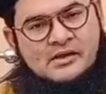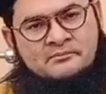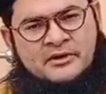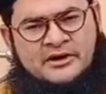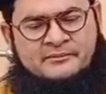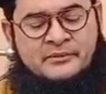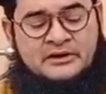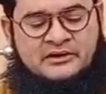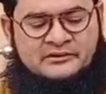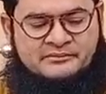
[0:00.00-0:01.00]
मेरे
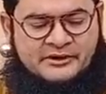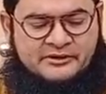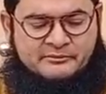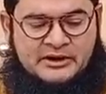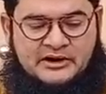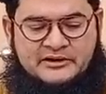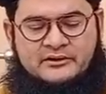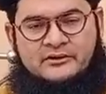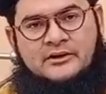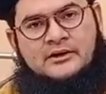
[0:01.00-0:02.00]
मक्खन मेरी मलाई
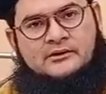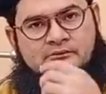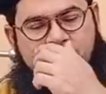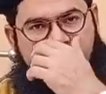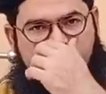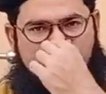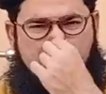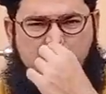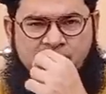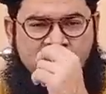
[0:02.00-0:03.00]

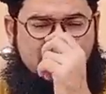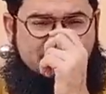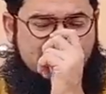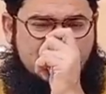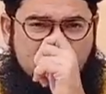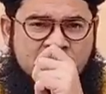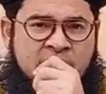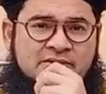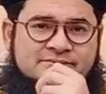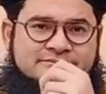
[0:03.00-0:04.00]
सभी को मेरा पैगाम
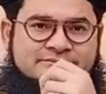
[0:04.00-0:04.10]
है